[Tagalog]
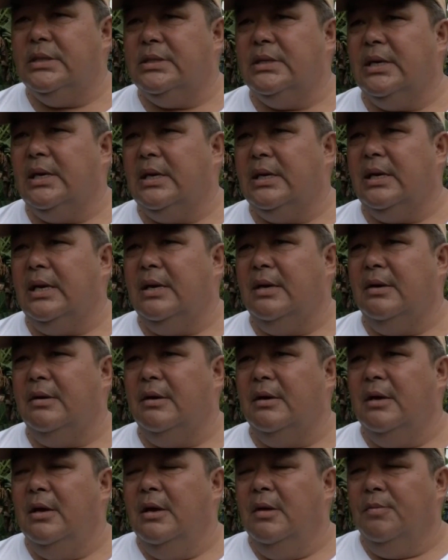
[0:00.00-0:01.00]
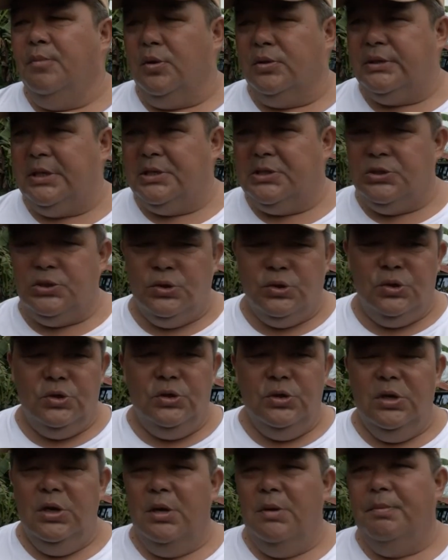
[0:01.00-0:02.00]
sir na protection
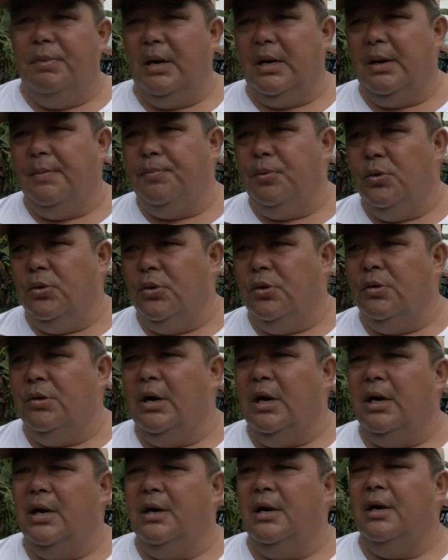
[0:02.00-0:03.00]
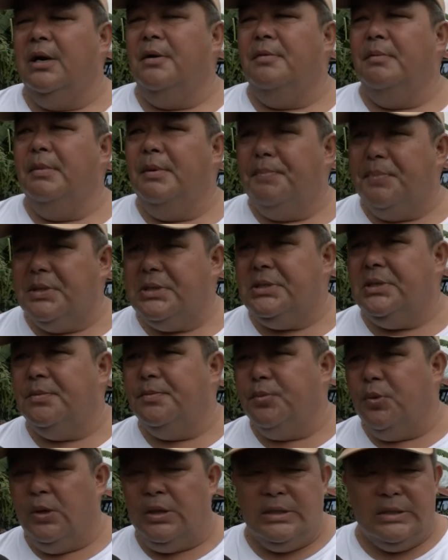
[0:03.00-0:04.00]
para po uh, ma-preserve
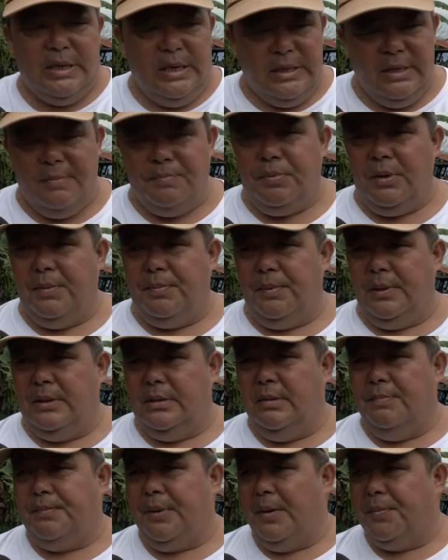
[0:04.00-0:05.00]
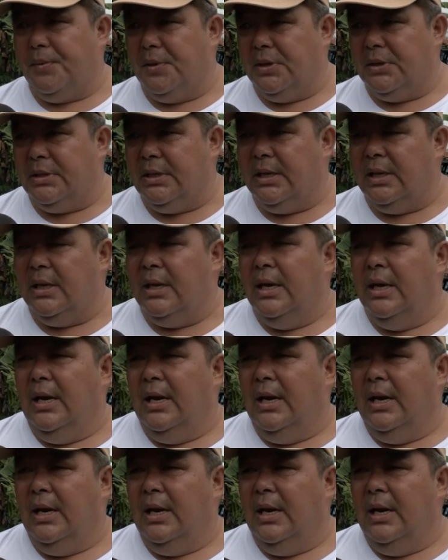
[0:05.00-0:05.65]
po ang sa ng property.